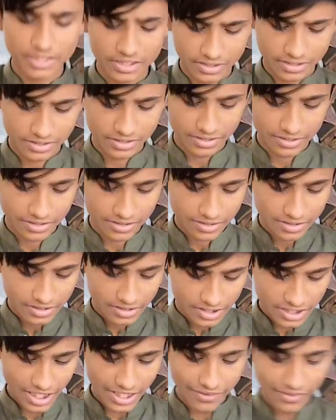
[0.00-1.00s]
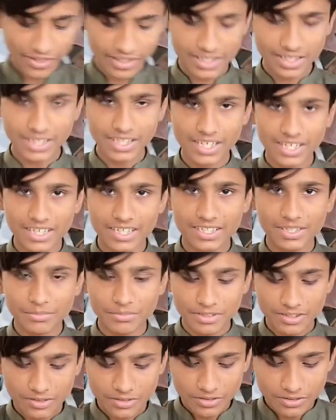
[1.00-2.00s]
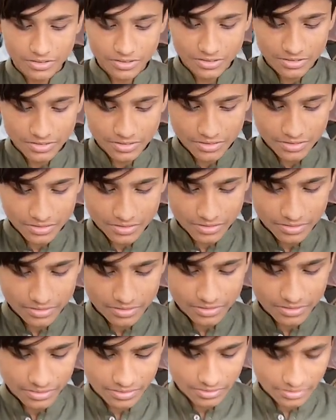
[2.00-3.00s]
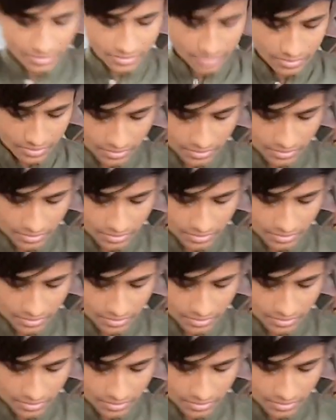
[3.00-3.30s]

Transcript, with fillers: फिर शावर से मिलाया था वाले